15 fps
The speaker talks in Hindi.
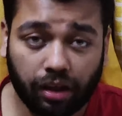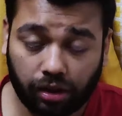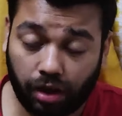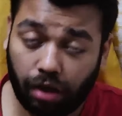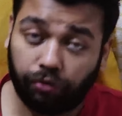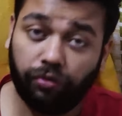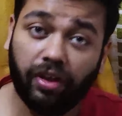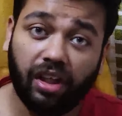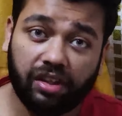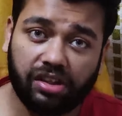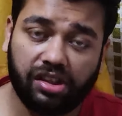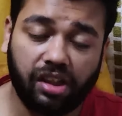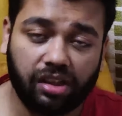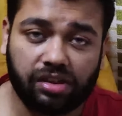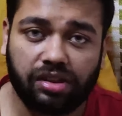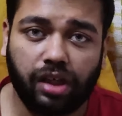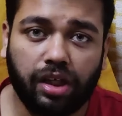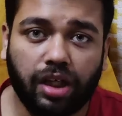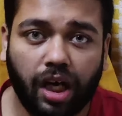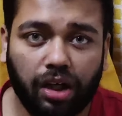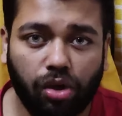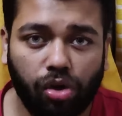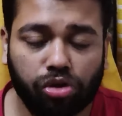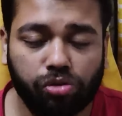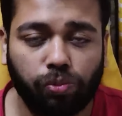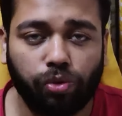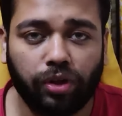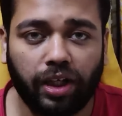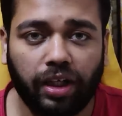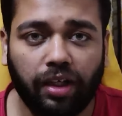काफी अच्छे अच्छे डायलॉग्स
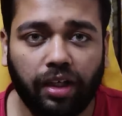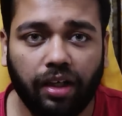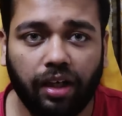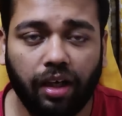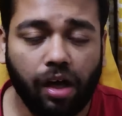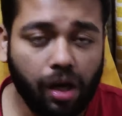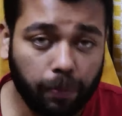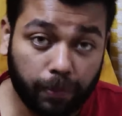बोले गए हैं